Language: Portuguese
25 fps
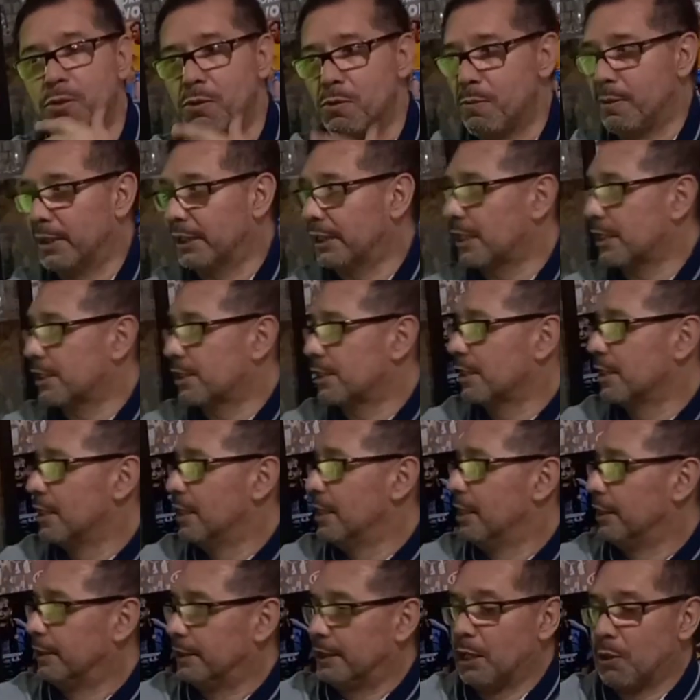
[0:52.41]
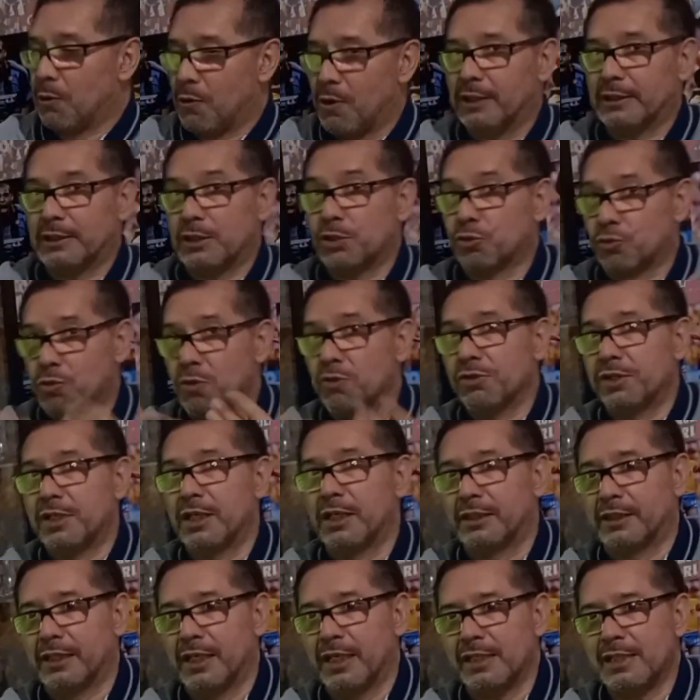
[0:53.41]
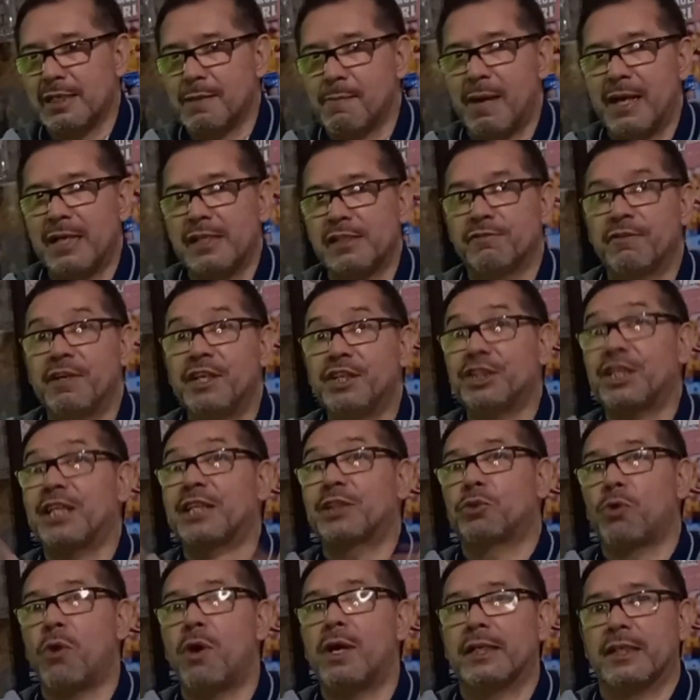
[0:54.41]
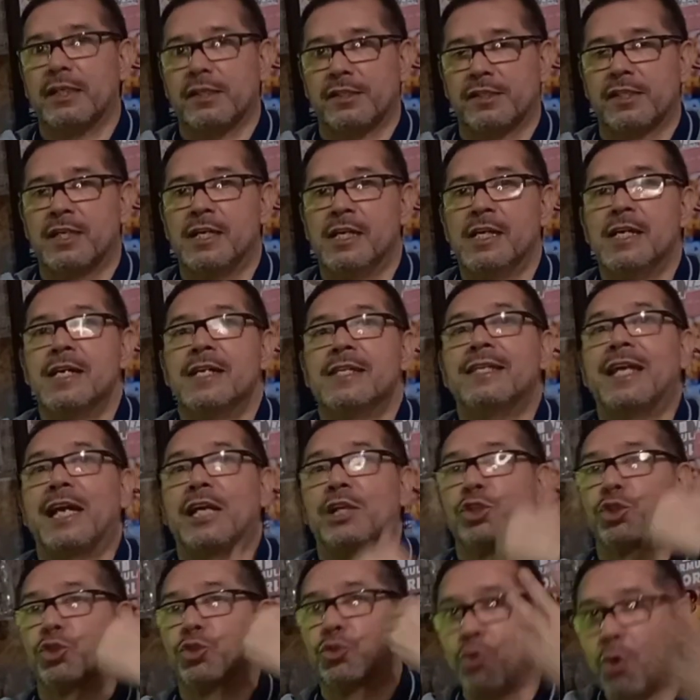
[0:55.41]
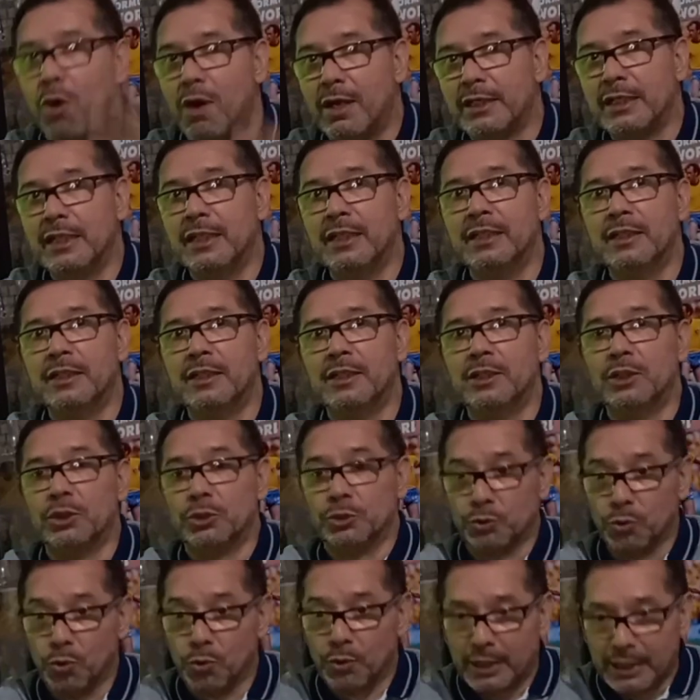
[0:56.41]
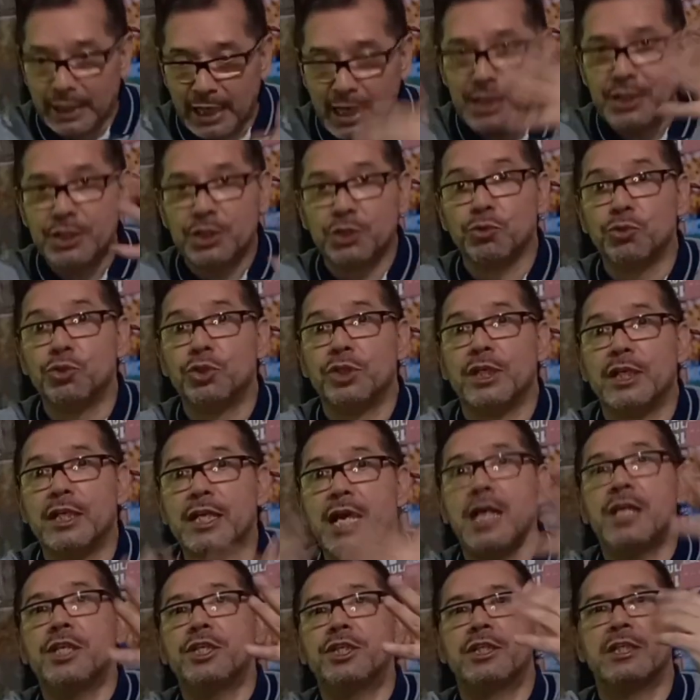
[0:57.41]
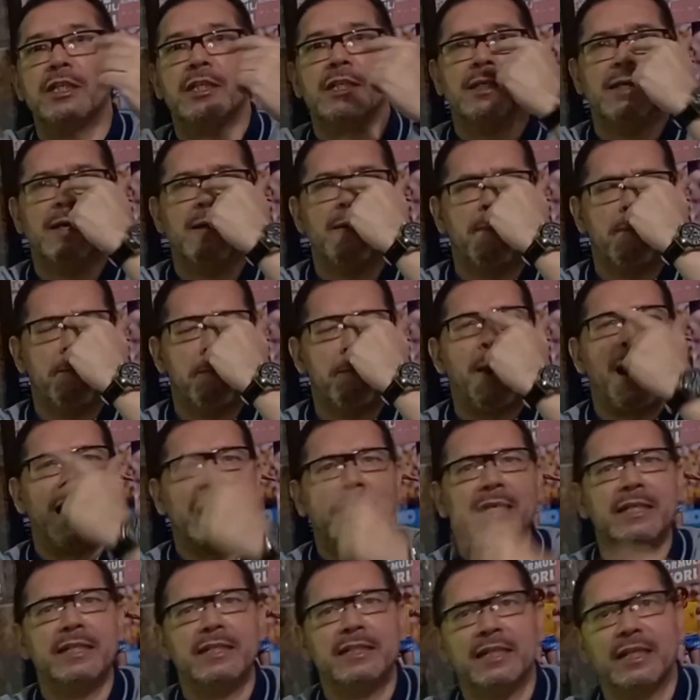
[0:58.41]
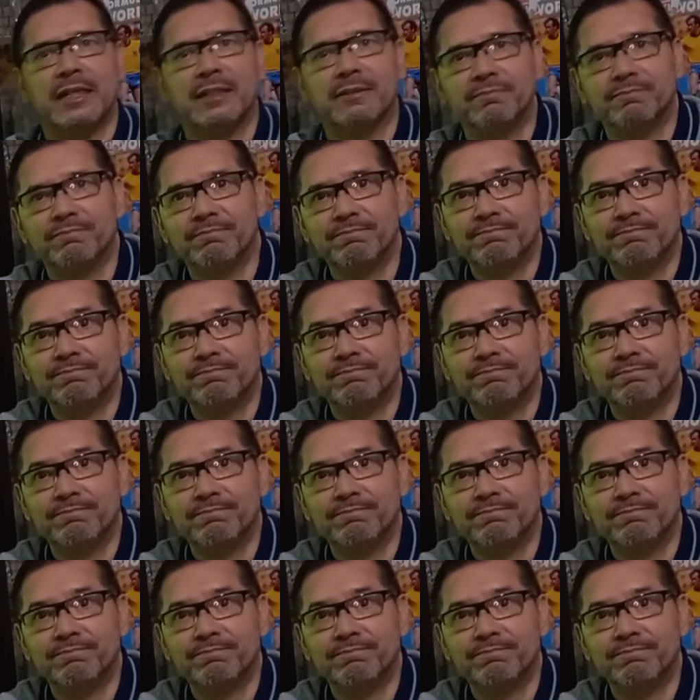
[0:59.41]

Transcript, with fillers: Uma das derrotas, com certeza, mais vexatórias da história do grande, do gigante Bahia.